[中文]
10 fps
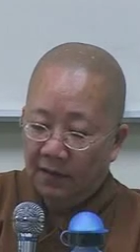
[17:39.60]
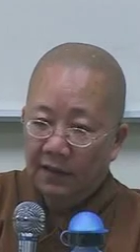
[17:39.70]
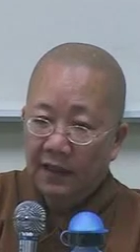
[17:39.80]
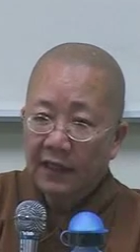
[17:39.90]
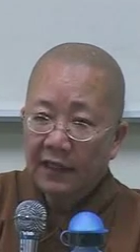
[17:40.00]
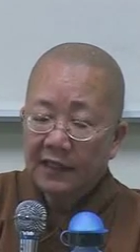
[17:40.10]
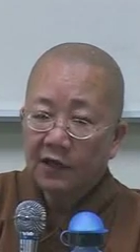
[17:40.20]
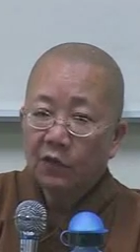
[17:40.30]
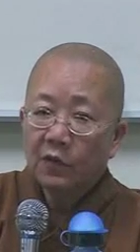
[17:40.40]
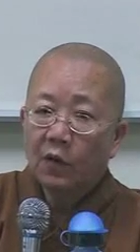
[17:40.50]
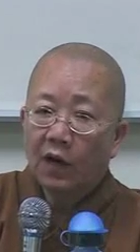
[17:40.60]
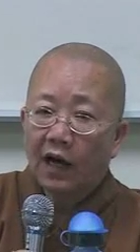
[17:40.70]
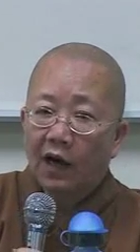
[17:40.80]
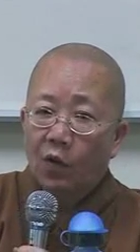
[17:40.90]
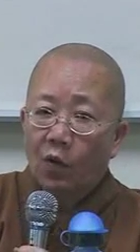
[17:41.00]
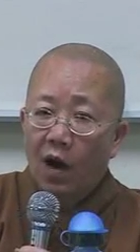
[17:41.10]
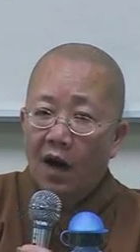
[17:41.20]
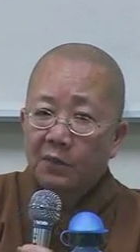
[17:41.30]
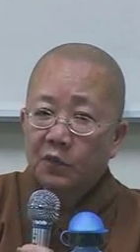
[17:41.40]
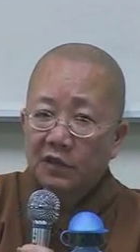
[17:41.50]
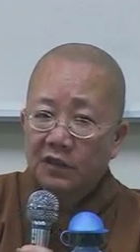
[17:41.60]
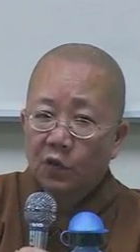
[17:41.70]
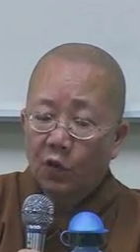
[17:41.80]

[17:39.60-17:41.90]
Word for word: 泪眼问花，花不语，